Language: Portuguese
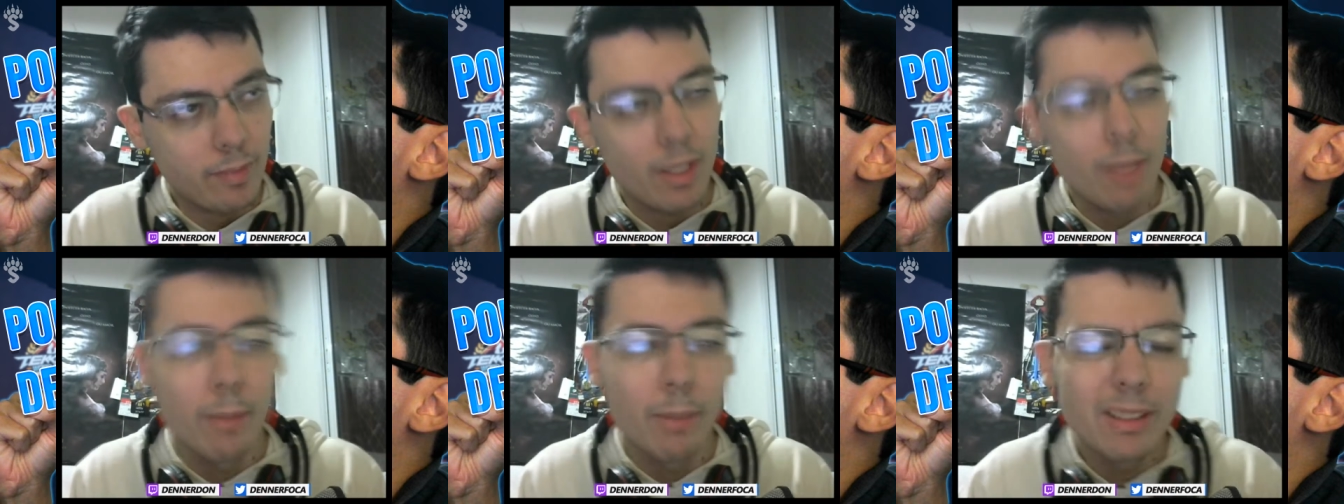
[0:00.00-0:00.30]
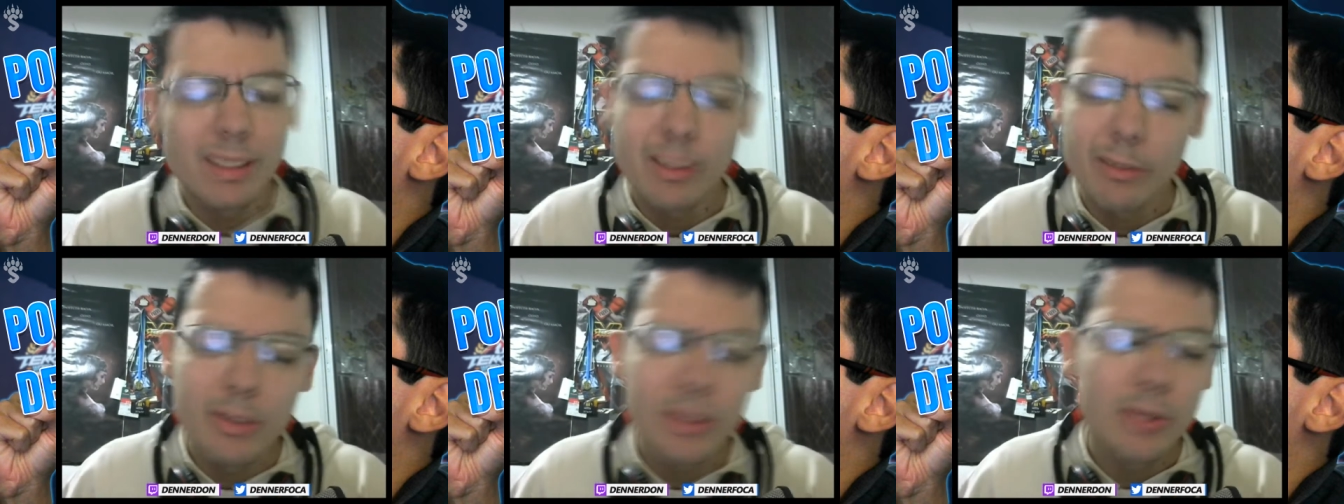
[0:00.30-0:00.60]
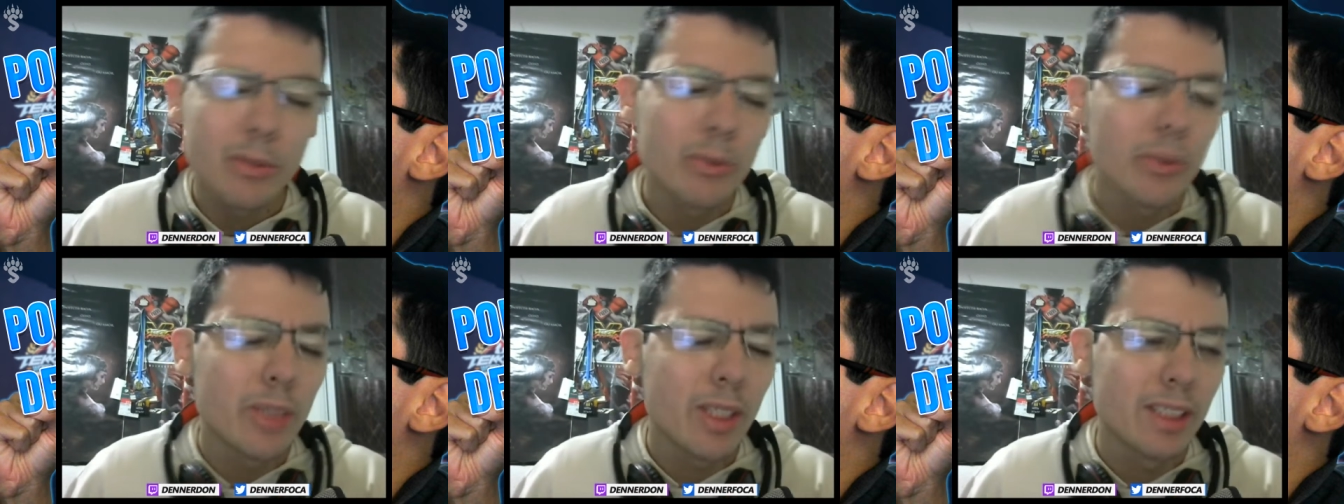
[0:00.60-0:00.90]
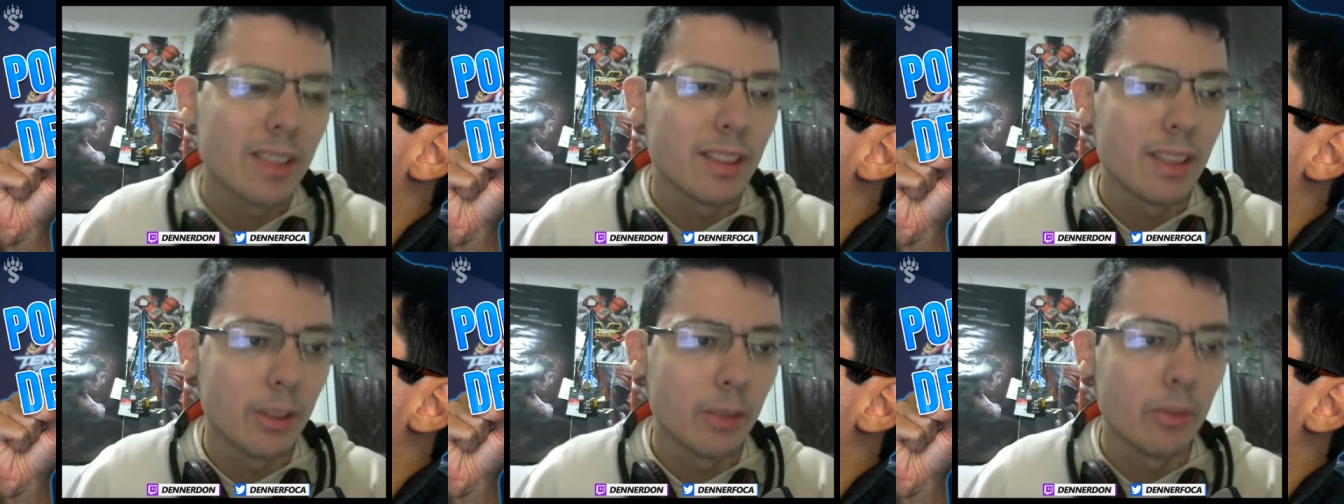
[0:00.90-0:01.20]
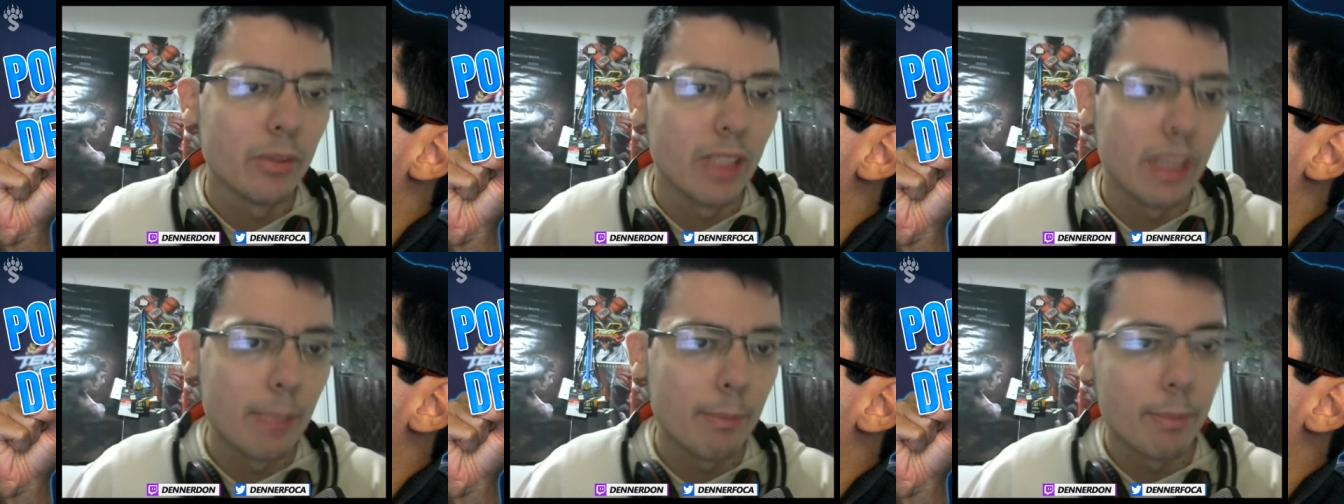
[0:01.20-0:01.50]
Mas talvez eu não jogasse tanto
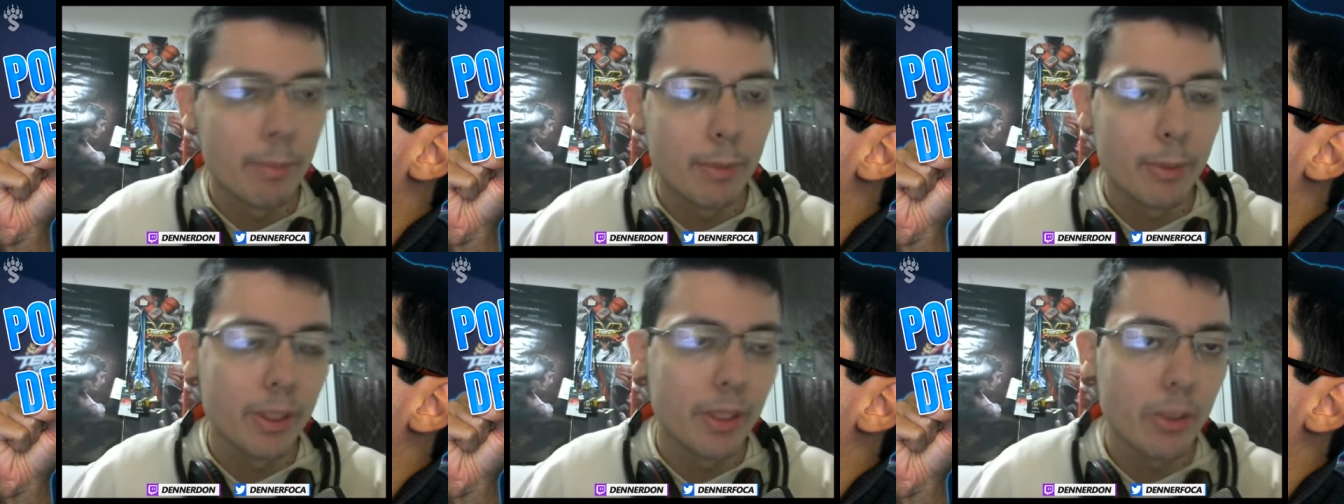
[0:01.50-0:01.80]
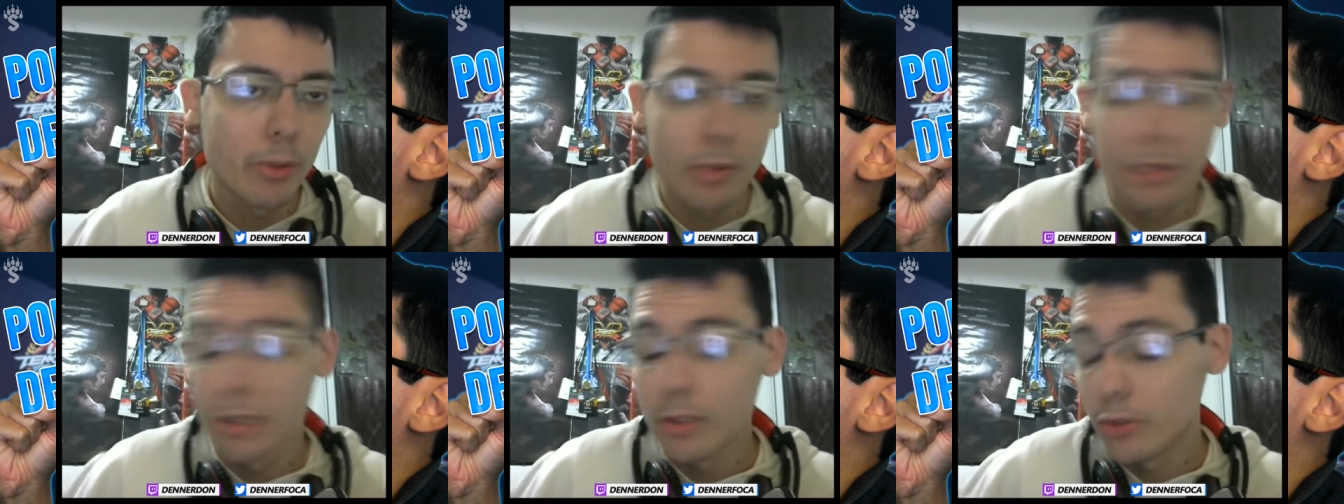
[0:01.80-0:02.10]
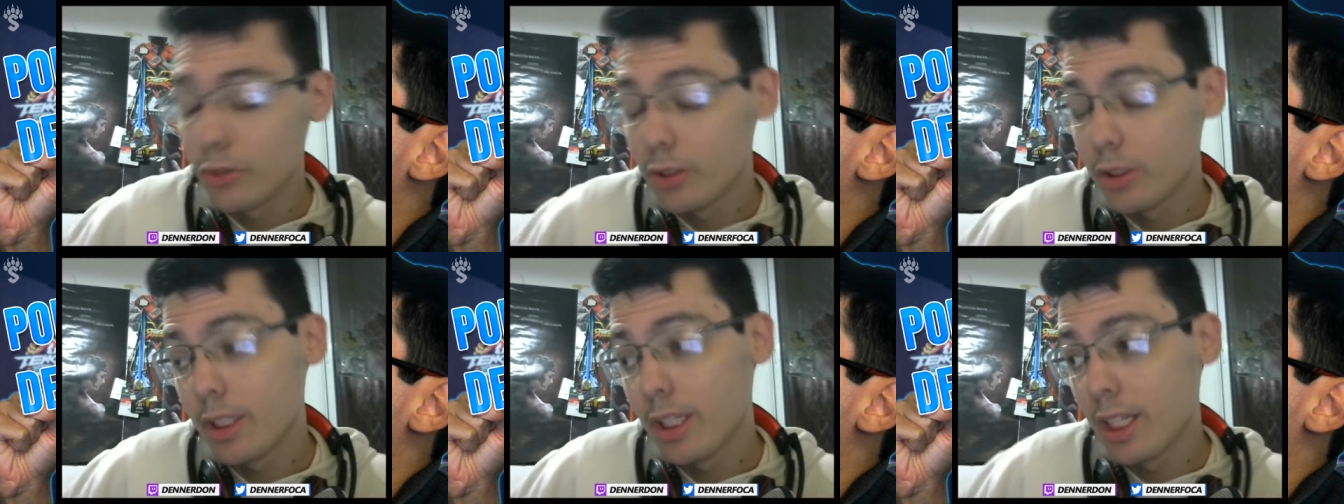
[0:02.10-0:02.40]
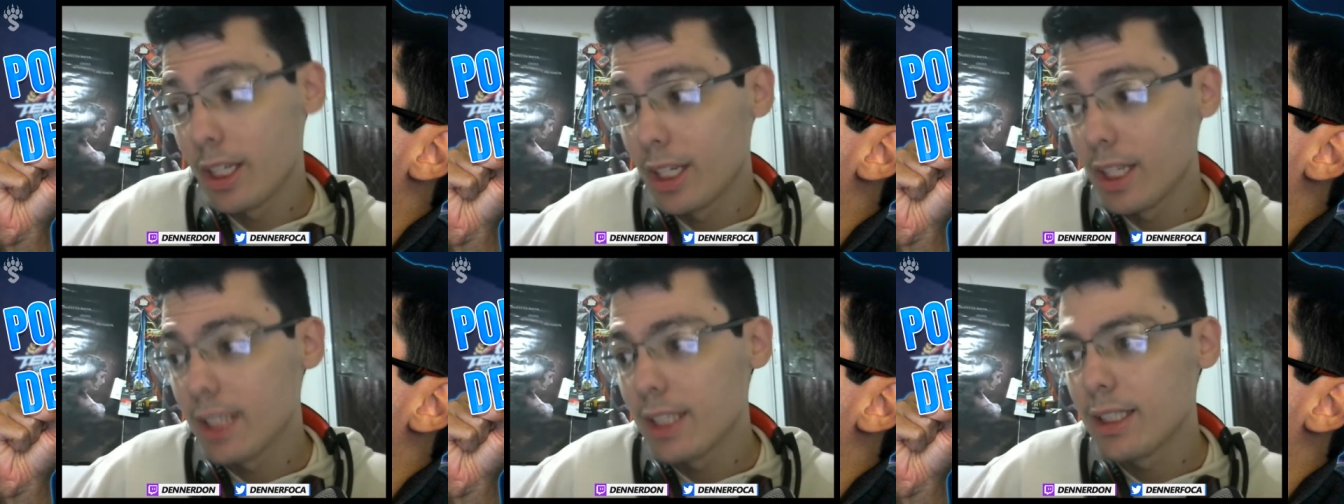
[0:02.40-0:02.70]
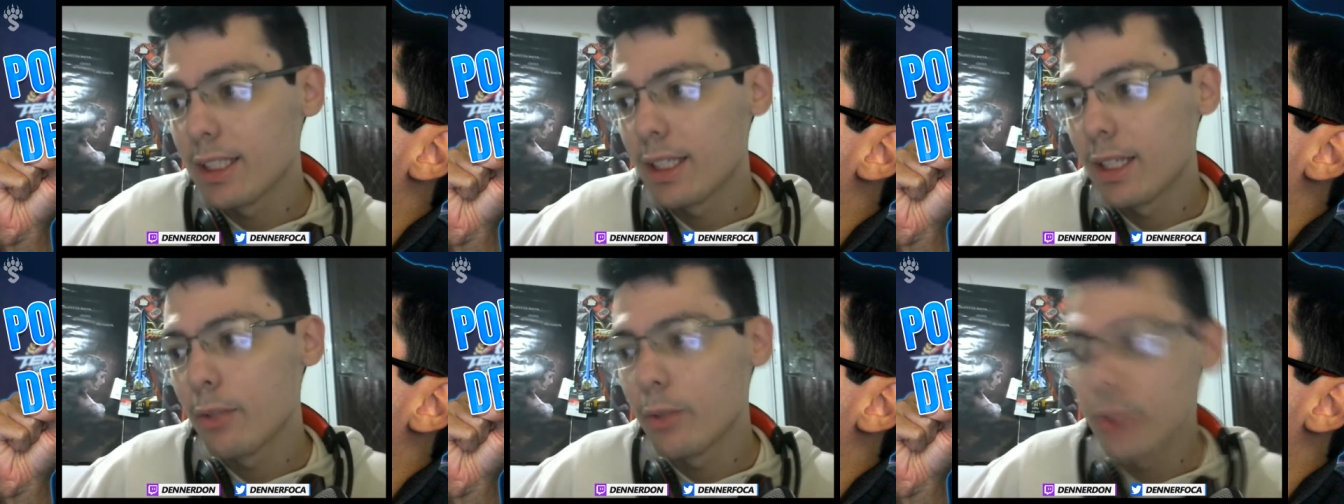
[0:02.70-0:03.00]
tempo porque eu gosto de treinar e
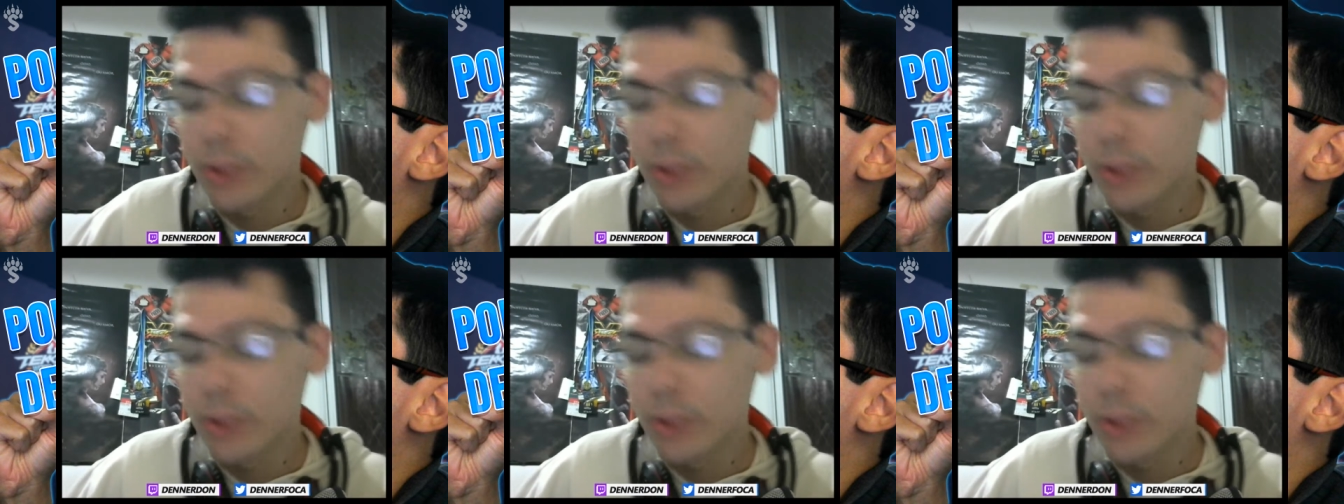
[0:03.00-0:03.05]
tal.